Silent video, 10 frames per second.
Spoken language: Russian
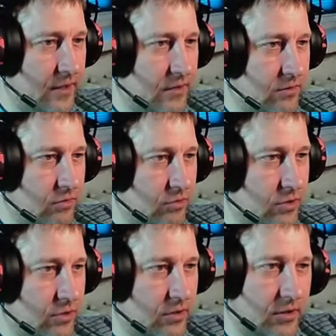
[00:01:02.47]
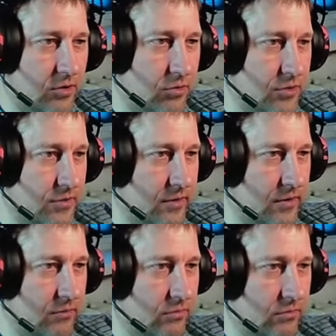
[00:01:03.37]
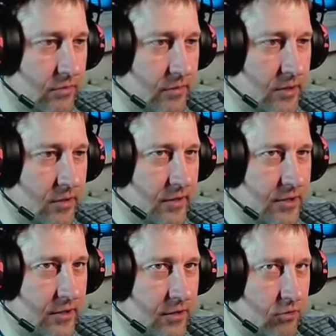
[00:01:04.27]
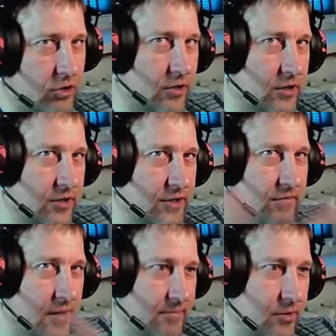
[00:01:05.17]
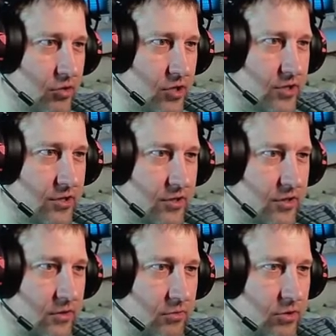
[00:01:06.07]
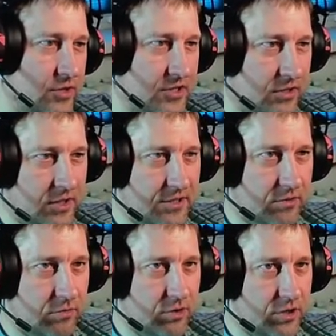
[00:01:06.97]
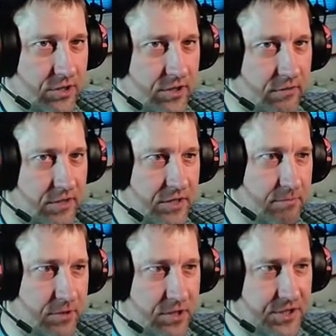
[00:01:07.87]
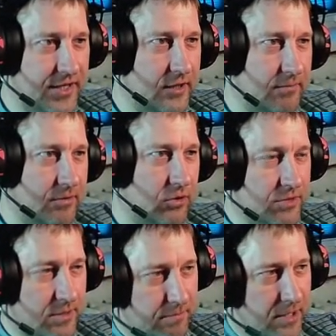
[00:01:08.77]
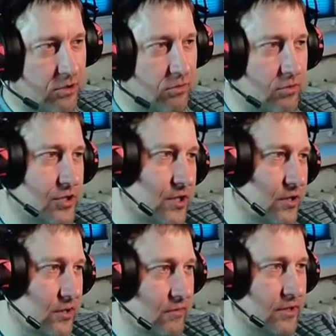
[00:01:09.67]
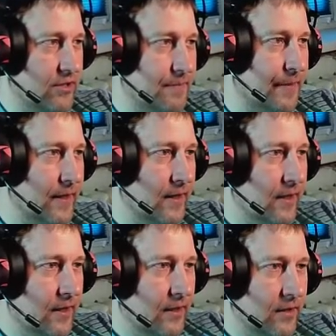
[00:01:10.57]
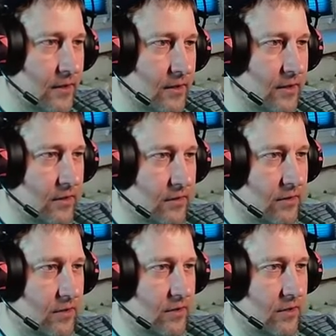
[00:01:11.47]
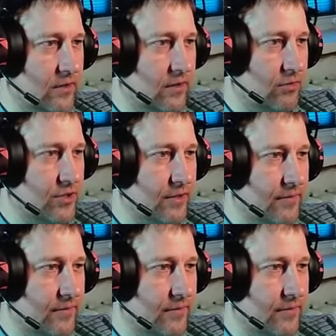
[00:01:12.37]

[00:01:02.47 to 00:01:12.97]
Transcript: Тоже так, розовый. Ну, ребят, давайте, короче, на x2 получается, да? То есть я согласен. То есть сейчас за 250, а потом за 5 сотен скин давайте. А, нет, да, я говорю, за